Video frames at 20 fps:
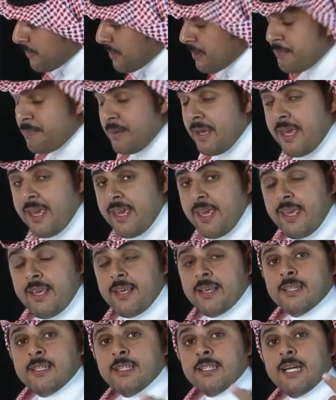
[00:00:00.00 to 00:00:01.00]
ب
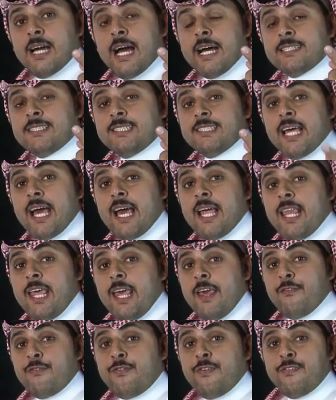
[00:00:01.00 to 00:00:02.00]

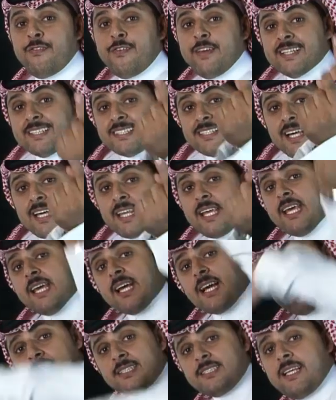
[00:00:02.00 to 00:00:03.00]
التأليف في
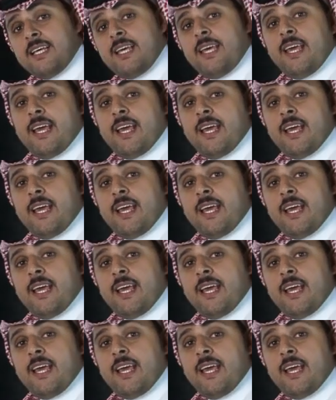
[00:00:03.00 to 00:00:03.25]
طريقة